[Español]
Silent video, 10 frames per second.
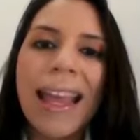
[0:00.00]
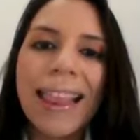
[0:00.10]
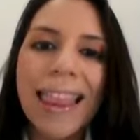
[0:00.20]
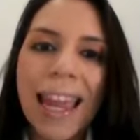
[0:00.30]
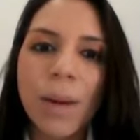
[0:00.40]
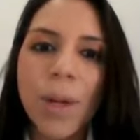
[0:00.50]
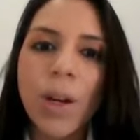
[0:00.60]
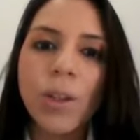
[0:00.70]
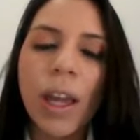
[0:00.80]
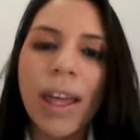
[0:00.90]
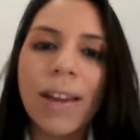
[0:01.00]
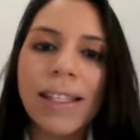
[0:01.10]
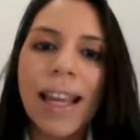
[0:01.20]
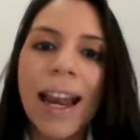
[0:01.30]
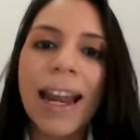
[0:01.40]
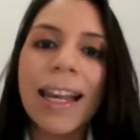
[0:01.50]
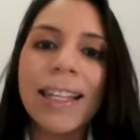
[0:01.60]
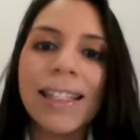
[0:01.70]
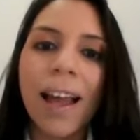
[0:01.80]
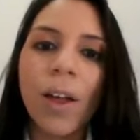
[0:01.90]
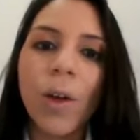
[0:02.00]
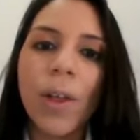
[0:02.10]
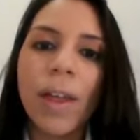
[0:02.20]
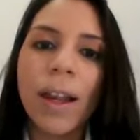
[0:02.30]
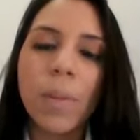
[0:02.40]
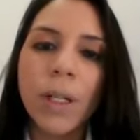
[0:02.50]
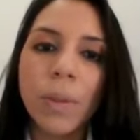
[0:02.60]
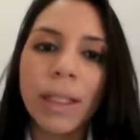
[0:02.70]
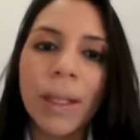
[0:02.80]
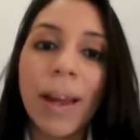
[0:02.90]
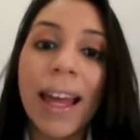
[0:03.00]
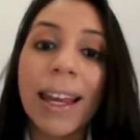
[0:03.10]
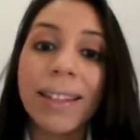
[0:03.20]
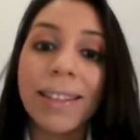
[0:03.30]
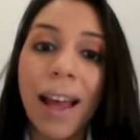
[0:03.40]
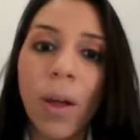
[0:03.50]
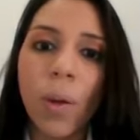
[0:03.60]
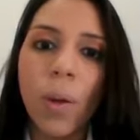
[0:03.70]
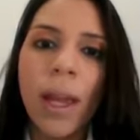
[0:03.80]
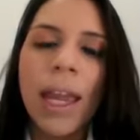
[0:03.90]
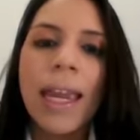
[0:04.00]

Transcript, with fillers: en términos que deben ser analizados desde la perspectiva del Estado.